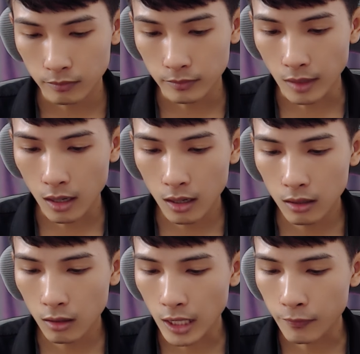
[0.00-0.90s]
đó
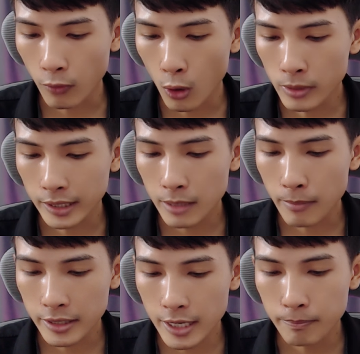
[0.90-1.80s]
rồi thành phố nè tới
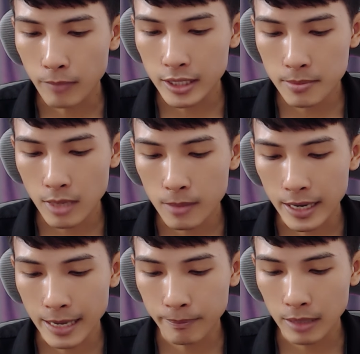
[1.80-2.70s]
mã zip mã zip thì
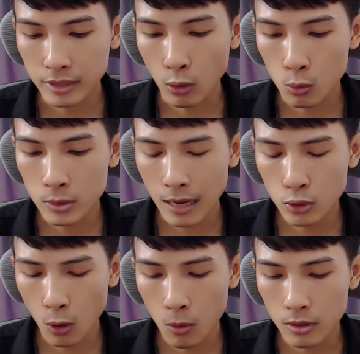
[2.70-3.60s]
bạn nhập làm sao đủ 6
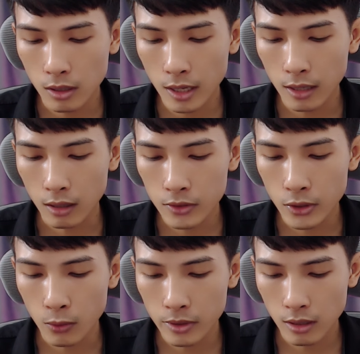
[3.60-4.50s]
số được ha Hỏi ví
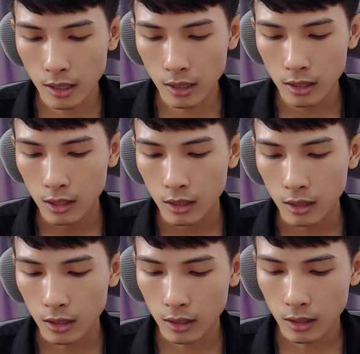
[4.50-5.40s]
dụ như là
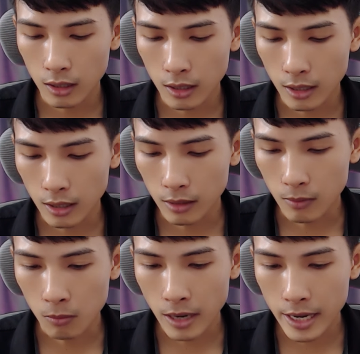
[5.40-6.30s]
à,
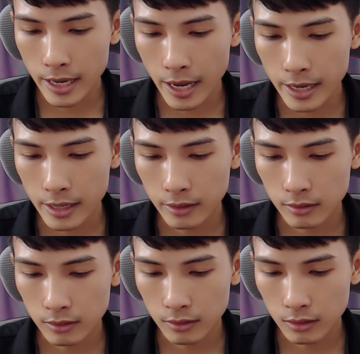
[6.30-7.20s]
một hai hai
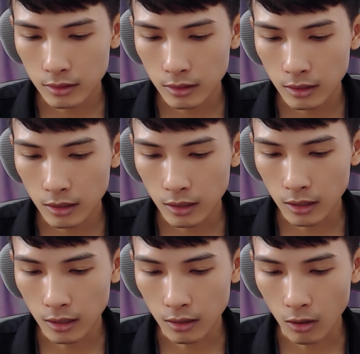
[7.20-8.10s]

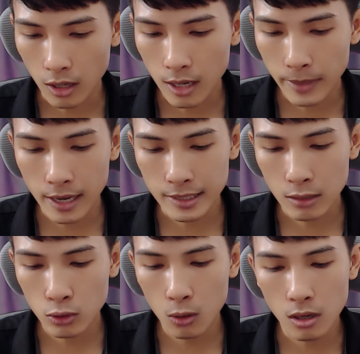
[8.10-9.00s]
à, rồi đó hai 23 sáu
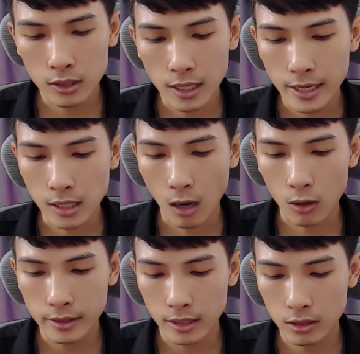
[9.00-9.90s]
số rồi tới cái điện
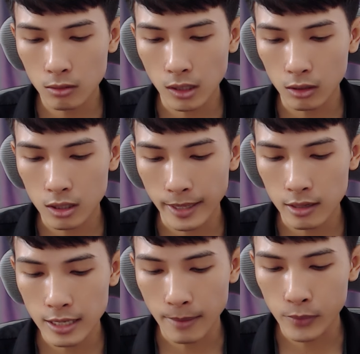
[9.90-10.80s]
thoại điện số điện thoại thì bạn
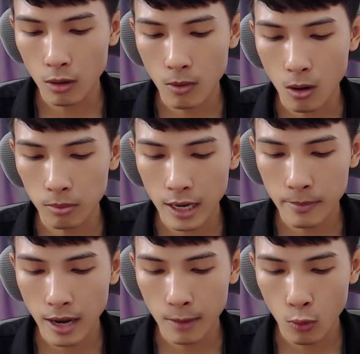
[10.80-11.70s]
cứ nhập vô một hai
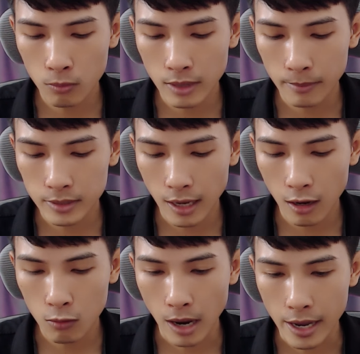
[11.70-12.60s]
ba bốn năm
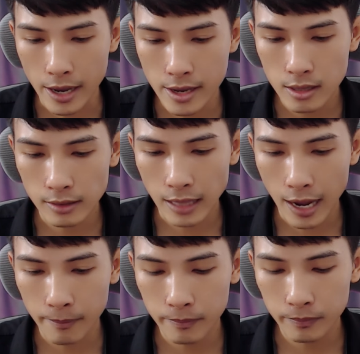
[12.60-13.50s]
sáu bảy
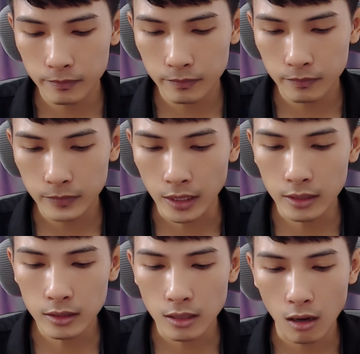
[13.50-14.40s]
tám
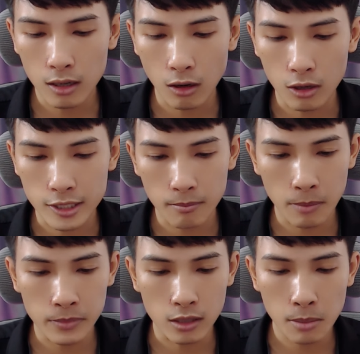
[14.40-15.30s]
chín đó rồi xong
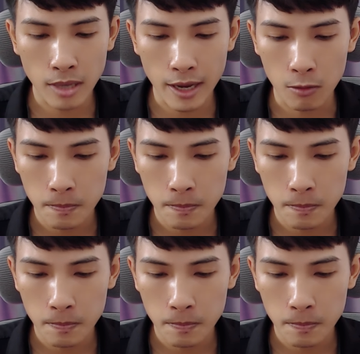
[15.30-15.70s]
bấm chữ tiếp theo